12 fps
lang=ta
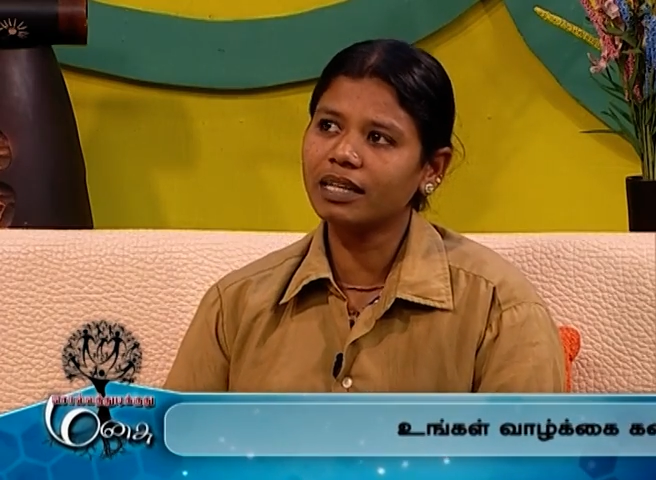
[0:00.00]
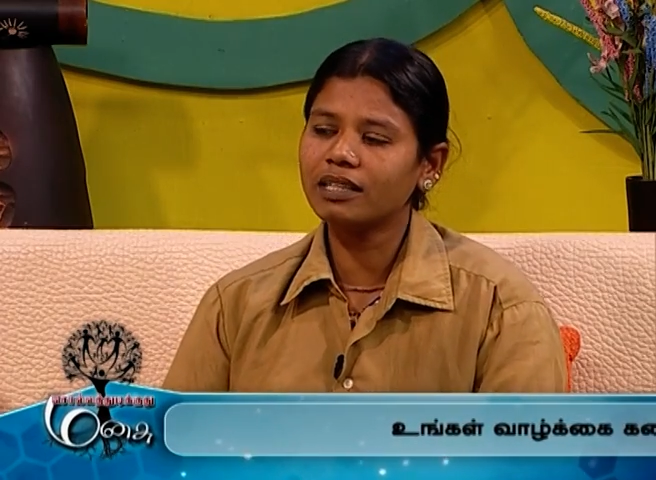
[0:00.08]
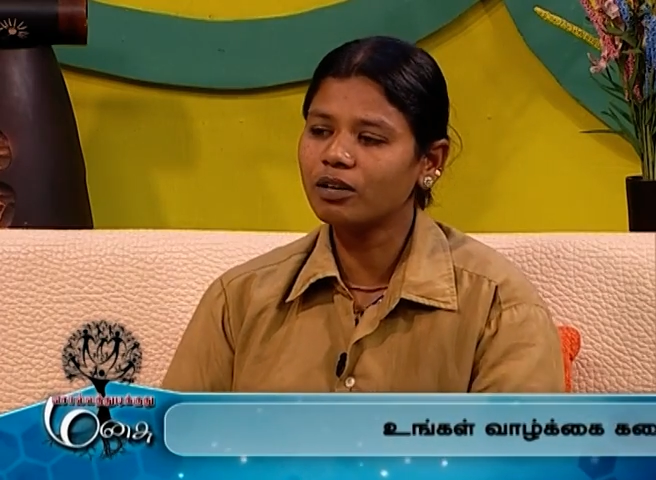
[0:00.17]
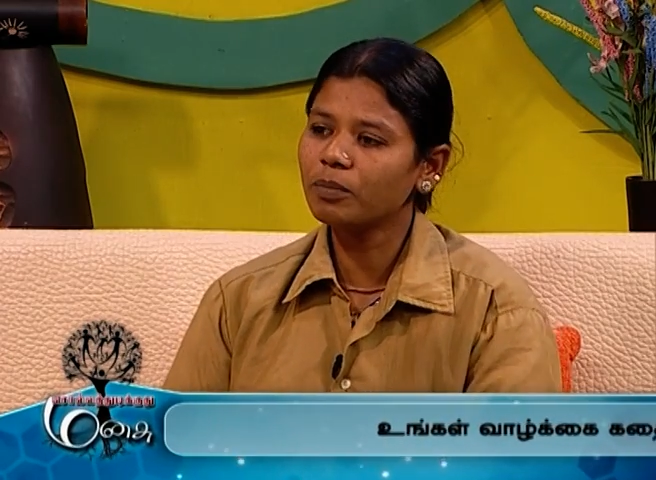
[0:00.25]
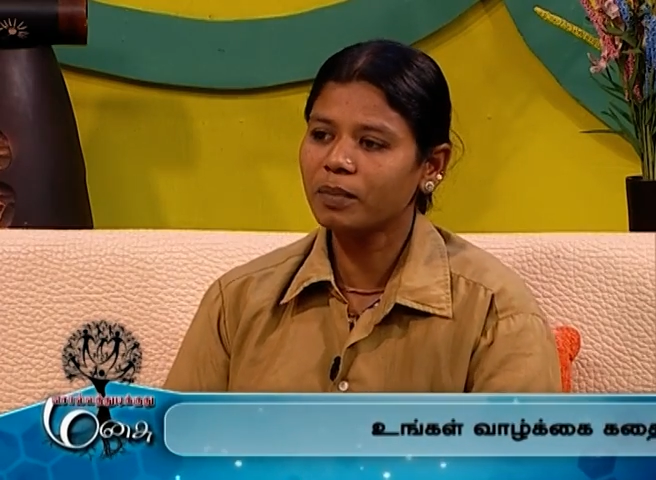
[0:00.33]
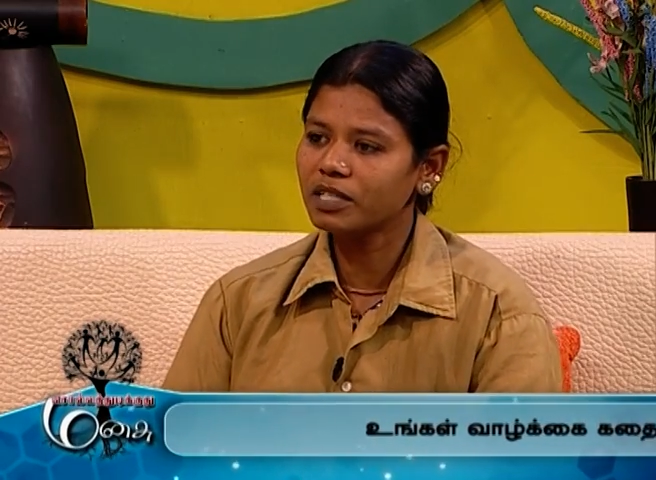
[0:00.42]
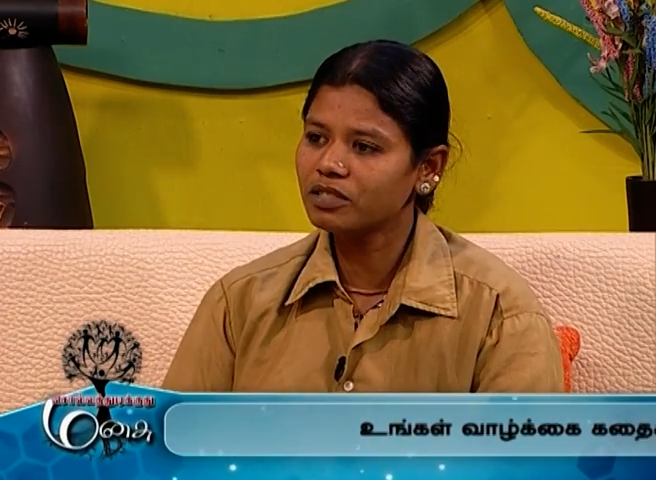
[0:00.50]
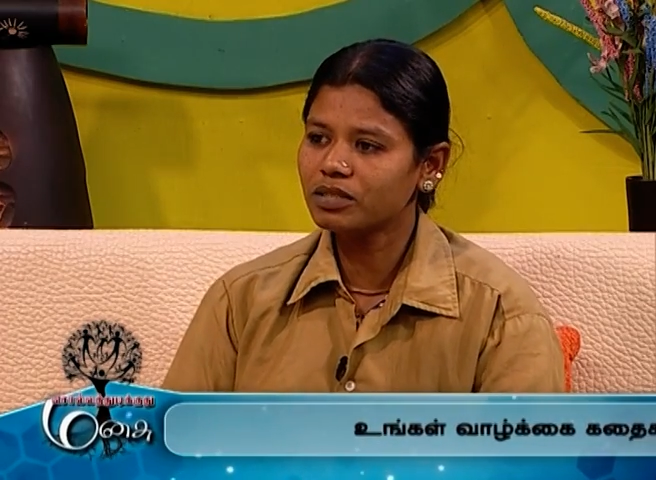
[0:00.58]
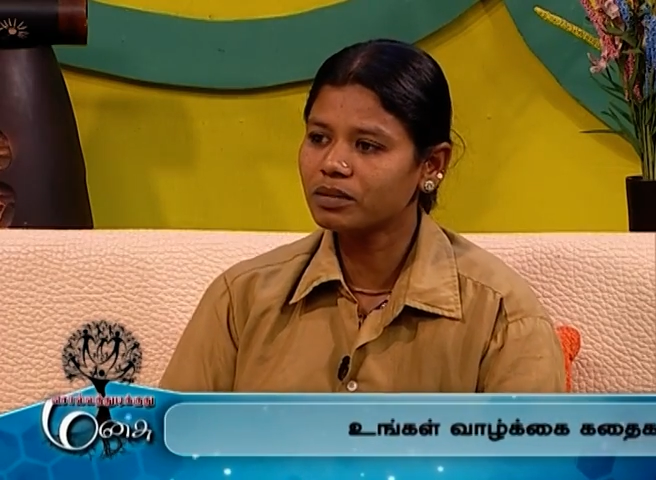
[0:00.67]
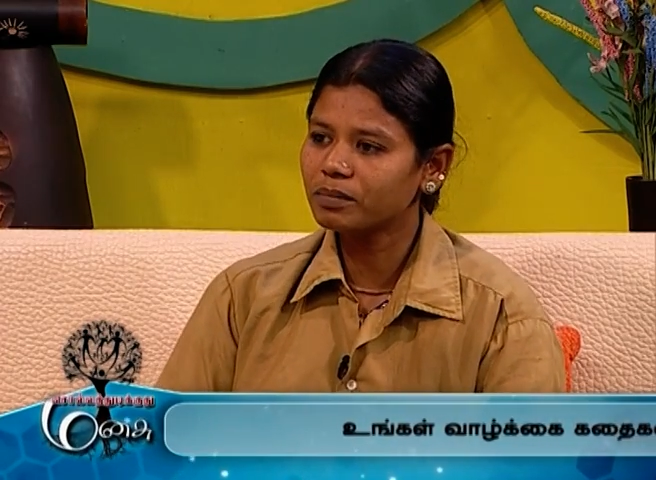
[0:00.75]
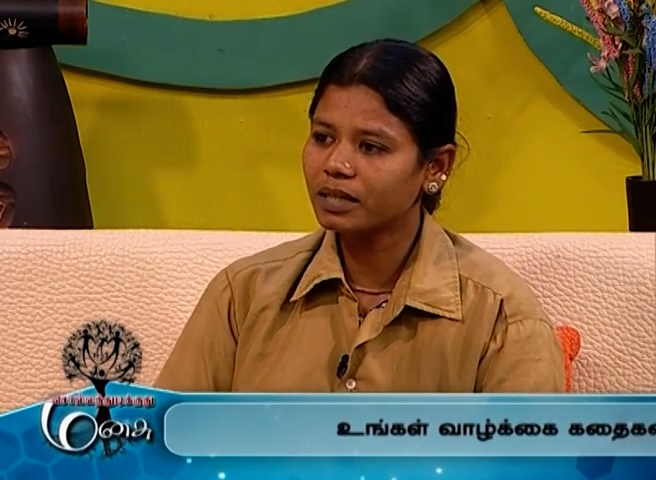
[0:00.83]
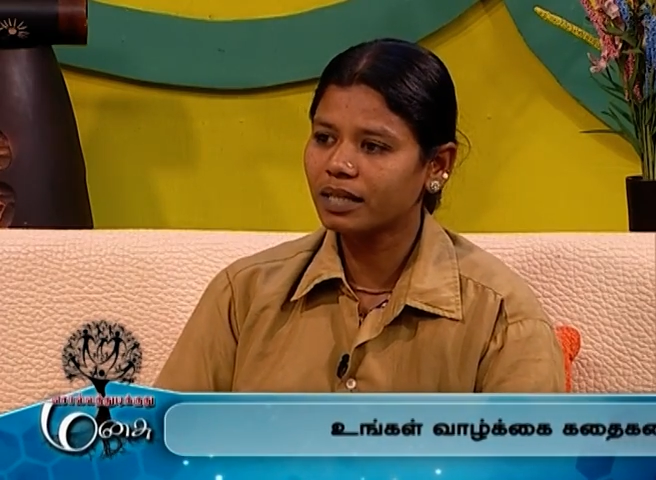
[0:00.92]
அந்த அளவுக்கு பேச்சு
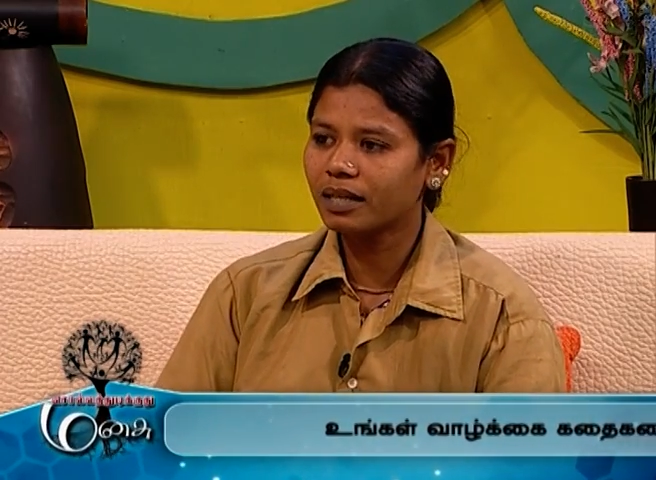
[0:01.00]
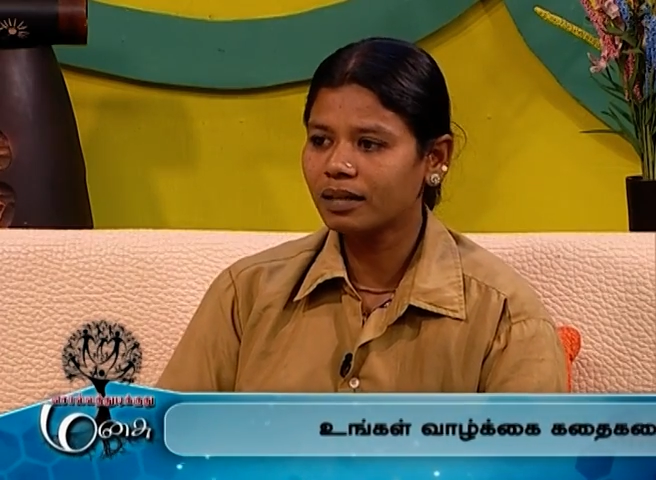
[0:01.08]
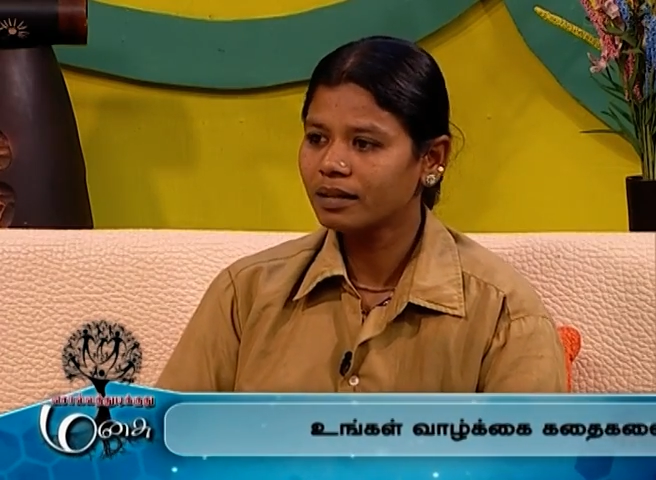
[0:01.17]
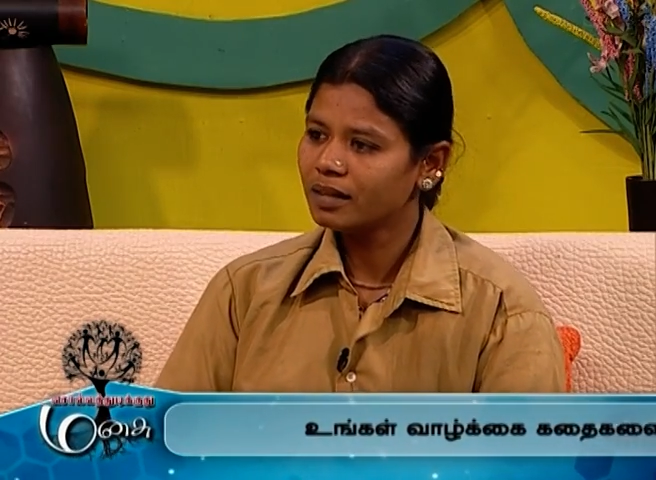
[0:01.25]
வச்சுக்க மாட்டேன்